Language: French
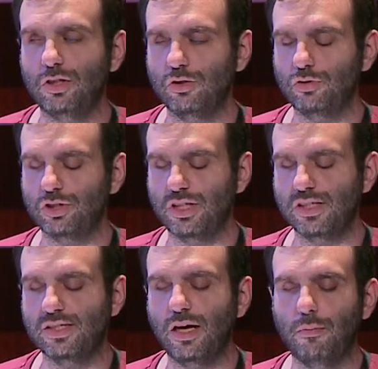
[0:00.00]
Et je tiens
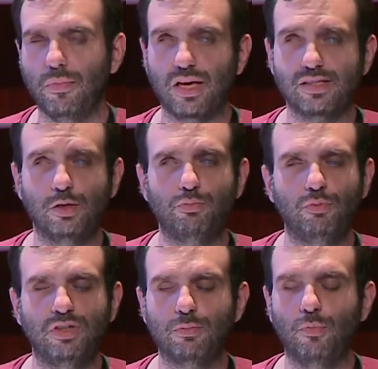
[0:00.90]
ici à remercier
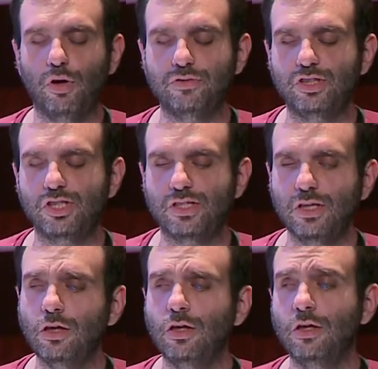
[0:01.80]
publiquement Avnish
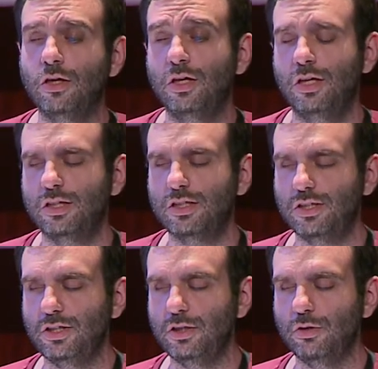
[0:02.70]
Singh,
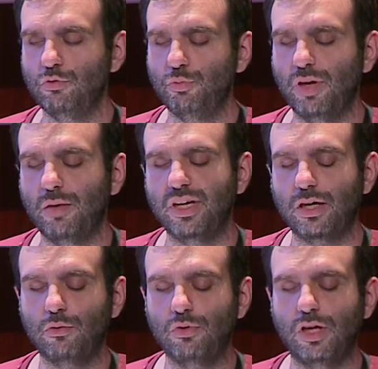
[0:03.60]
qui euh, nous permet
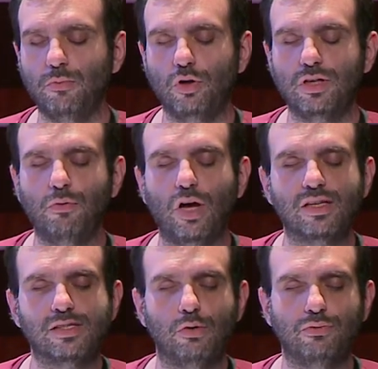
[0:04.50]
régulièrement d'avoir
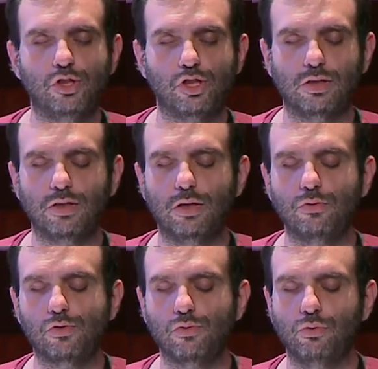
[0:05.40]
accès aux fichiers de
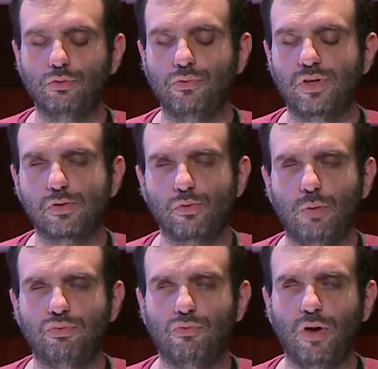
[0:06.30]
traduction de façon
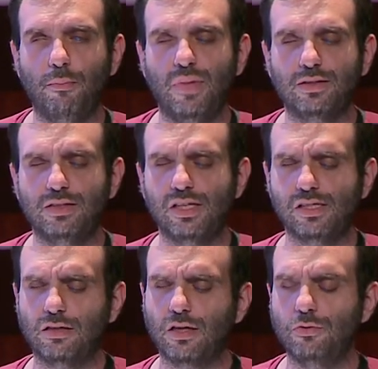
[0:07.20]
à pouvoir maintenir
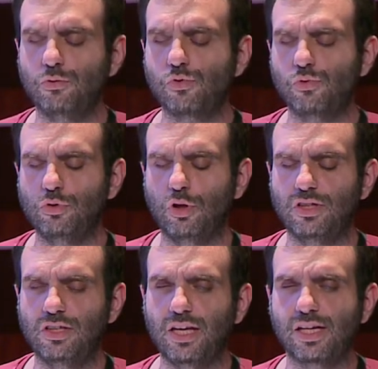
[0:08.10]
cette traduction dans
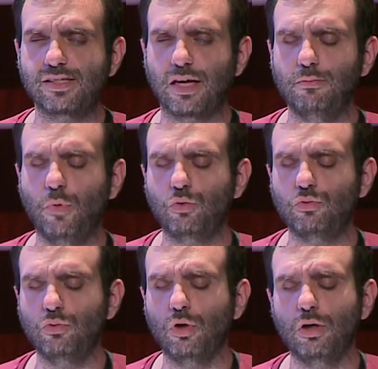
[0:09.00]
des délais extrêmement
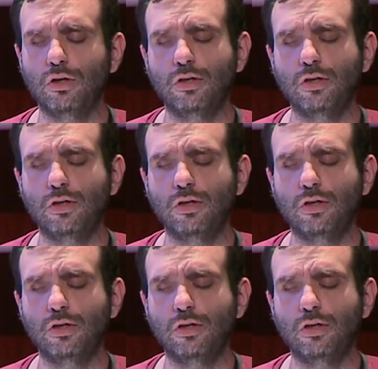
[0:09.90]
courts,